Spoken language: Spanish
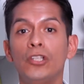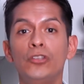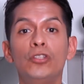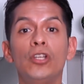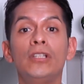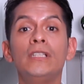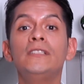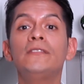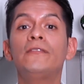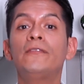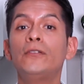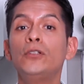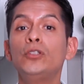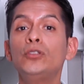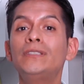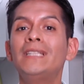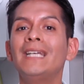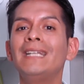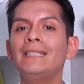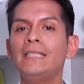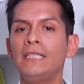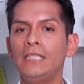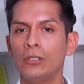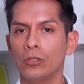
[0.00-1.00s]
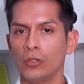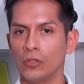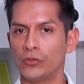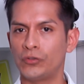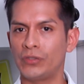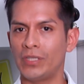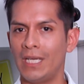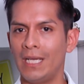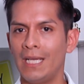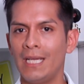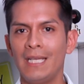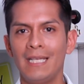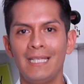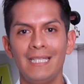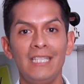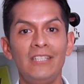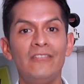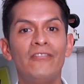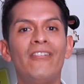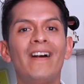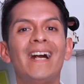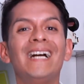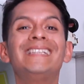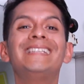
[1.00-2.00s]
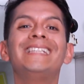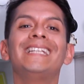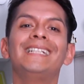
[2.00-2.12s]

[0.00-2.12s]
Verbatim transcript: no disfruta ni goza y va a